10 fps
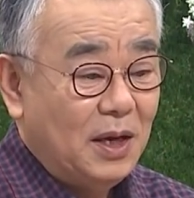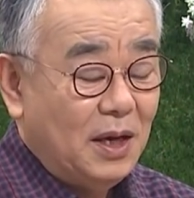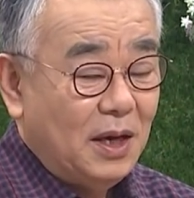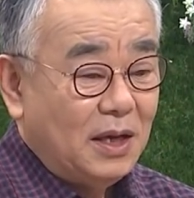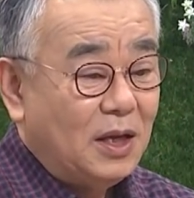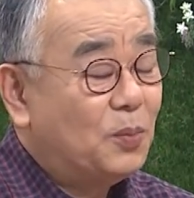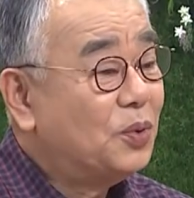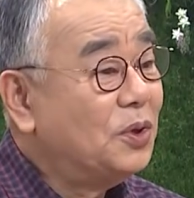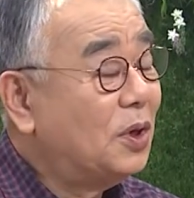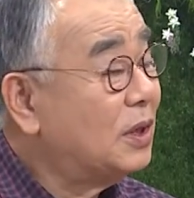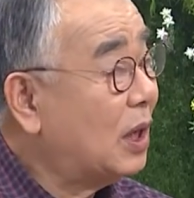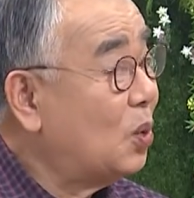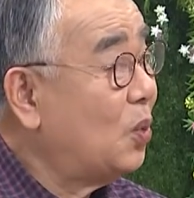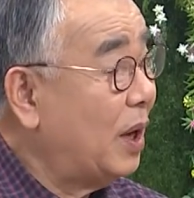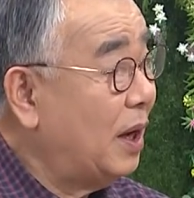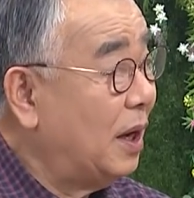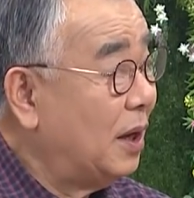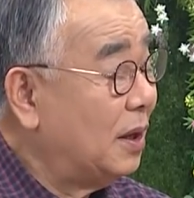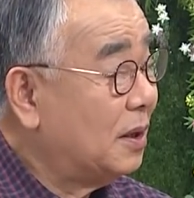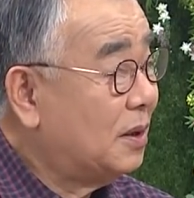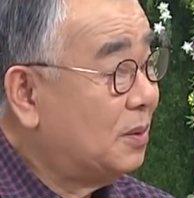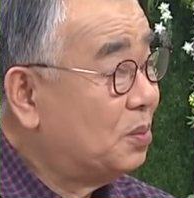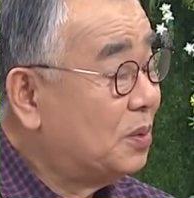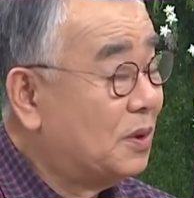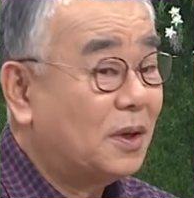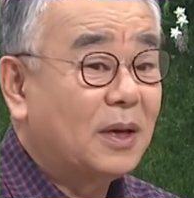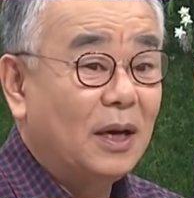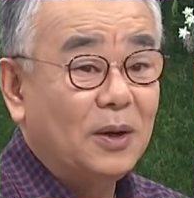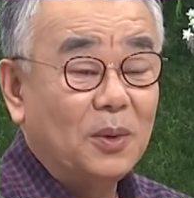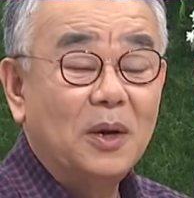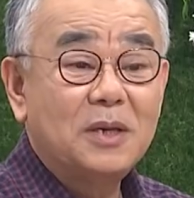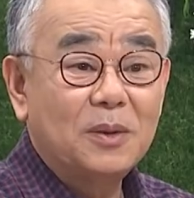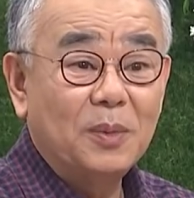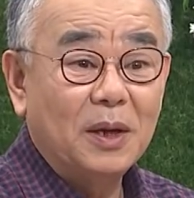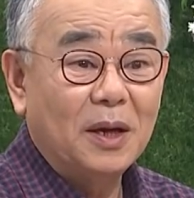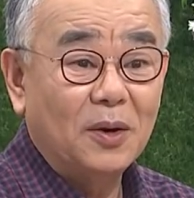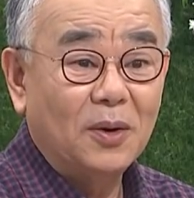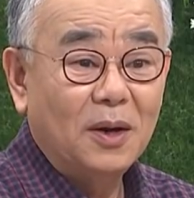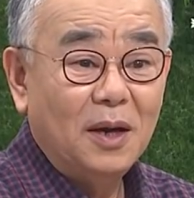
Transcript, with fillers: 음. 이쁜 여자를 왜 그, 렇게 열심히 해요?